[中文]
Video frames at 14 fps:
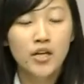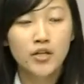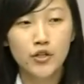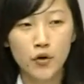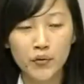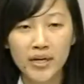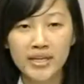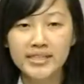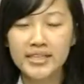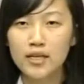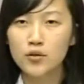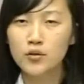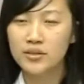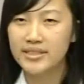纽约
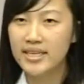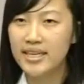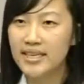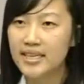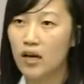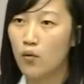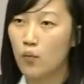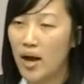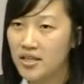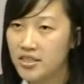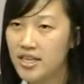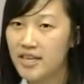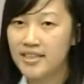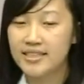建立建立了
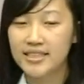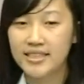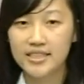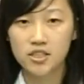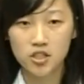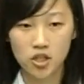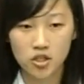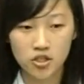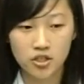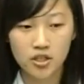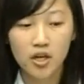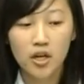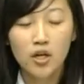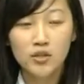完善的经济设
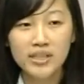施。